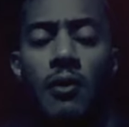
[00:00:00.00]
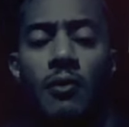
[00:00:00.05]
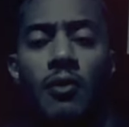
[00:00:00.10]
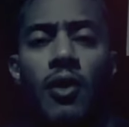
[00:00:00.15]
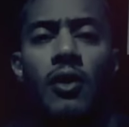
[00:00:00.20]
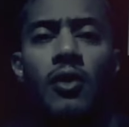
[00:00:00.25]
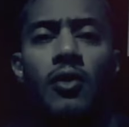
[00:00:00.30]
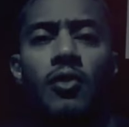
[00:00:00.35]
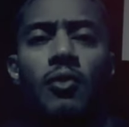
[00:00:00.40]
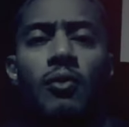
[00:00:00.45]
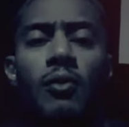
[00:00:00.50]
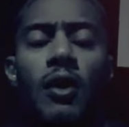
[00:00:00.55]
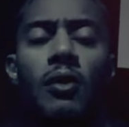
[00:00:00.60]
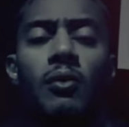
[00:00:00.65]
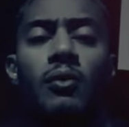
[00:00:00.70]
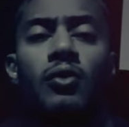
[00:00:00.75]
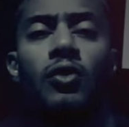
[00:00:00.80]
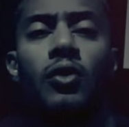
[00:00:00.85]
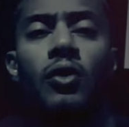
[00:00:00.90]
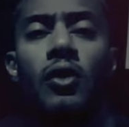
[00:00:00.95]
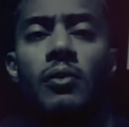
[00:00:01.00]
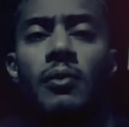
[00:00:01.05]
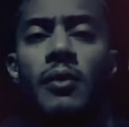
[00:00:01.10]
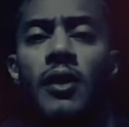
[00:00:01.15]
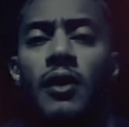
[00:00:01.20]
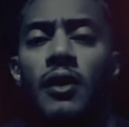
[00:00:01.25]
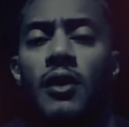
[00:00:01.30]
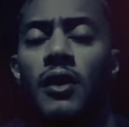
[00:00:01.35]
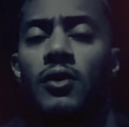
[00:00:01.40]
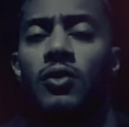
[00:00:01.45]
هيتحقق غير لما كل
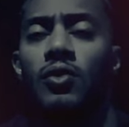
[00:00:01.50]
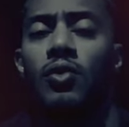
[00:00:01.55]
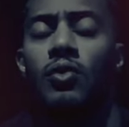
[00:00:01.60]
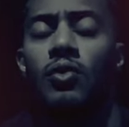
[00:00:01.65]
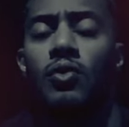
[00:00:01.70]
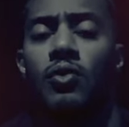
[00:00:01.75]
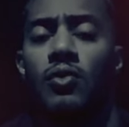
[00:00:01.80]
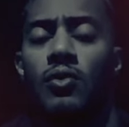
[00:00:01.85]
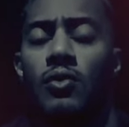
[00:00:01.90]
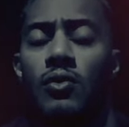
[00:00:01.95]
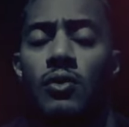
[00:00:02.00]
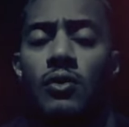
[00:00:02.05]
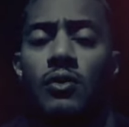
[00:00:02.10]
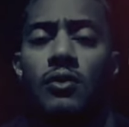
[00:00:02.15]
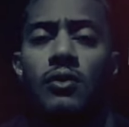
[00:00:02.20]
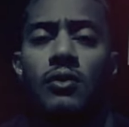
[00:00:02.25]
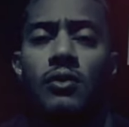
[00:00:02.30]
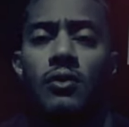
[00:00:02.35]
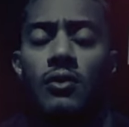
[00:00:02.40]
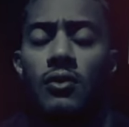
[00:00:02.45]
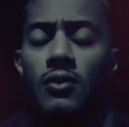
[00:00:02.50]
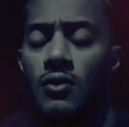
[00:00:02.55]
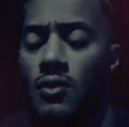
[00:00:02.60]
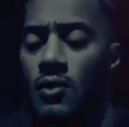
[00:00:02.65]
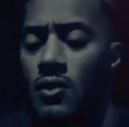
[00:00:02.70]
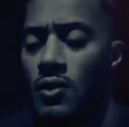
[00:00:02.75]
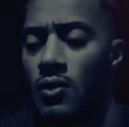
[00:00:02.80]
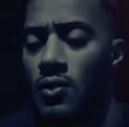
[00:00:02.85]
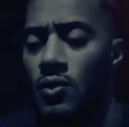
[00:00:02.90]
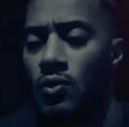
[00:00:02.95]
الشخصيات المؤثره
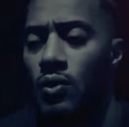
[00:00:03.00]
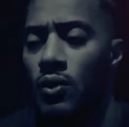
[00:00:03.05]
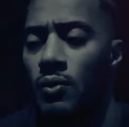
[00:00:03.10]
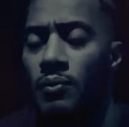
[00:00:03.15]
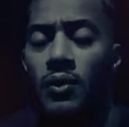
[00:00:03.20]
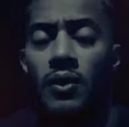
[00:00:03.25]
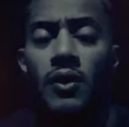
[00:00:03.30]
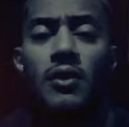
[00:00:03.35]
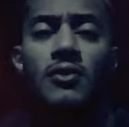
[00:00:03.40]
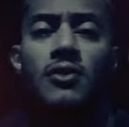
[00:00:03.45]
تطلع تتكلم عن